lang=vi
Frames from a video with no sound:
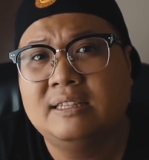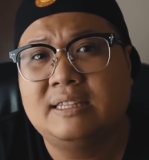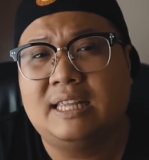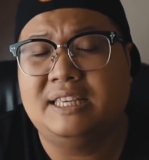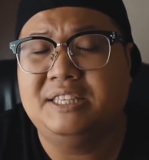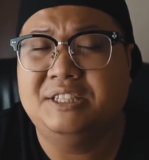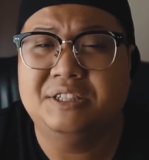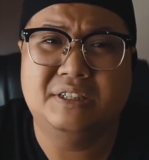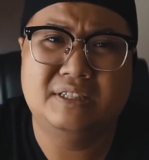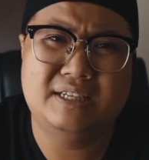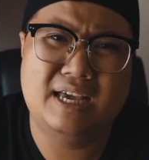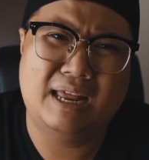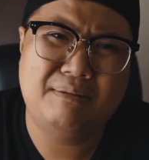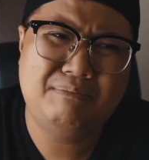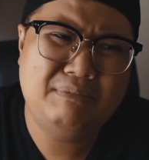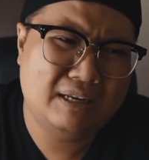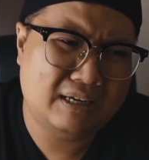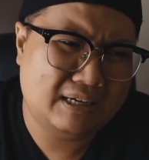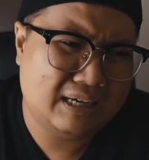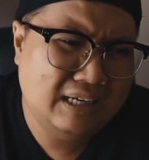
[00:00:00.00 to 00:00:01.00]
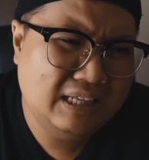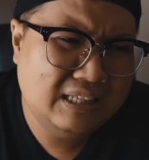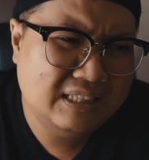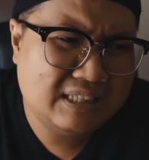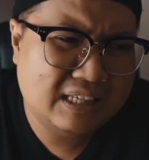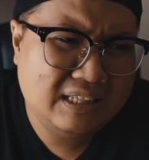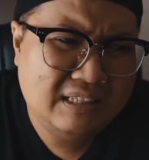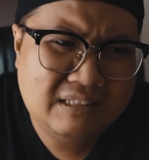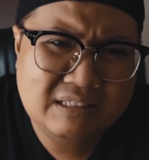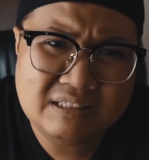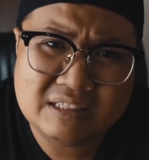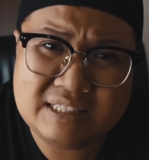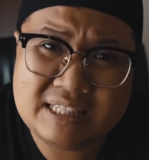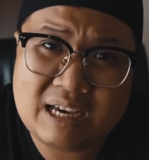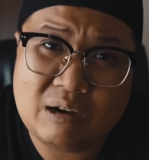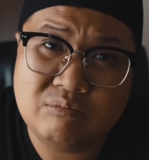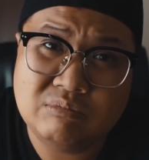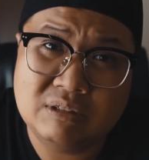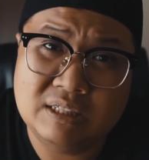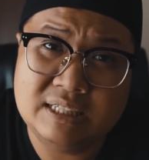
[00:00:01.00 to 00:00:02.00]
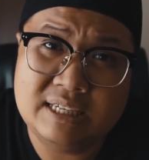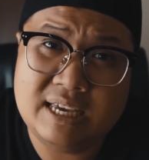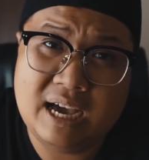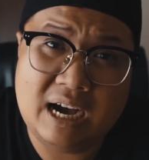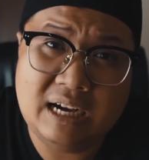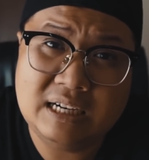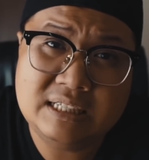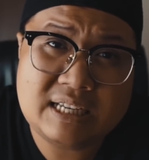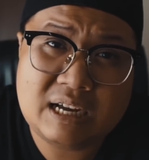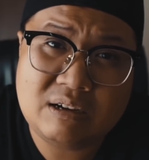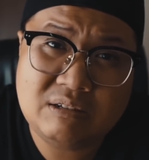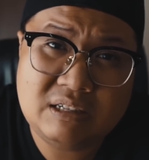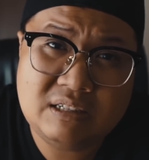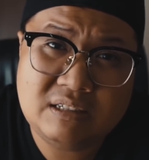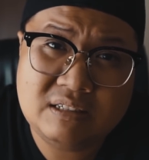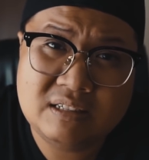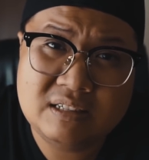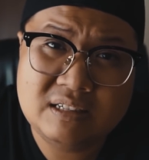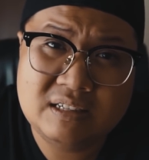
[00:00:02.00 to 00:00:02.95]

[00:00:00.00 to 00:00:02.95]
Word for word: tại vừa về mới là cái linh tính người chồng người vợ sao đó